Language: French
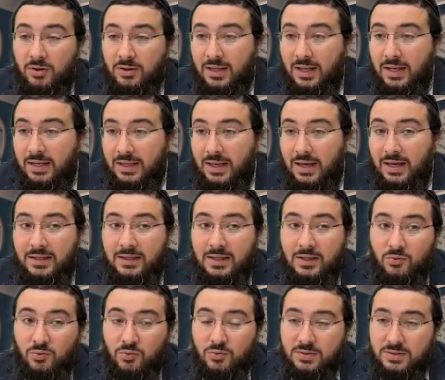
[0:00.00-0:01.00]
quelqu'un il
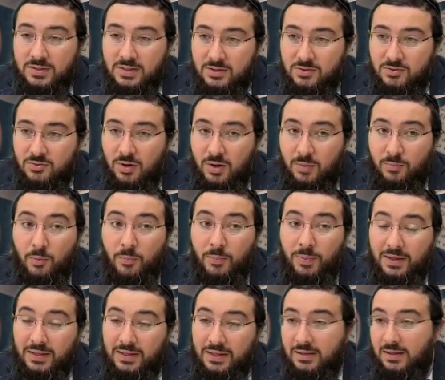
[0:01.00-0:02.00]
détourne ses yeux, il peut
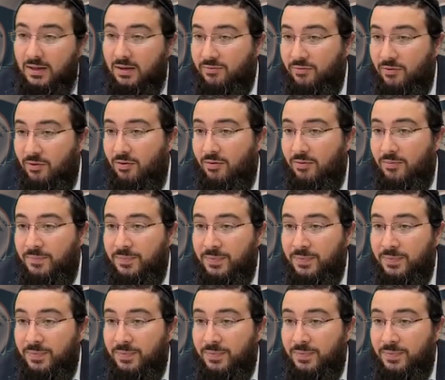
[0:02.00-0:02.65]
prier très fort.